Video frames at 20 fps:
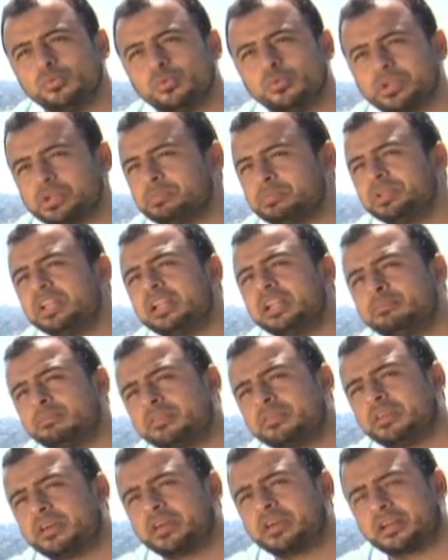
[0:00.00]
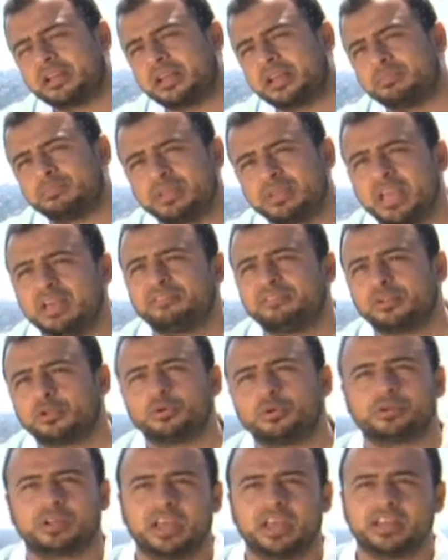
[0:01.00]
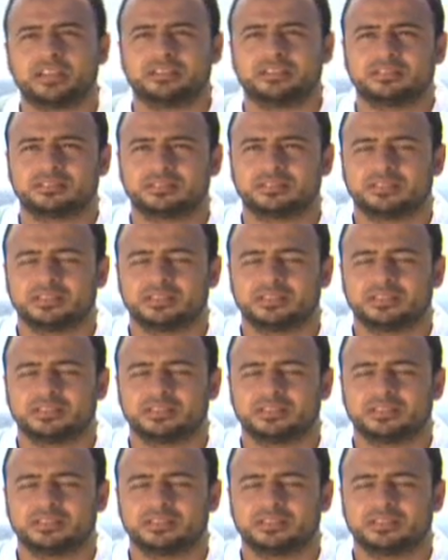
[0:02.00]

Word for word: وربنا لما ذكر الانبياء في القران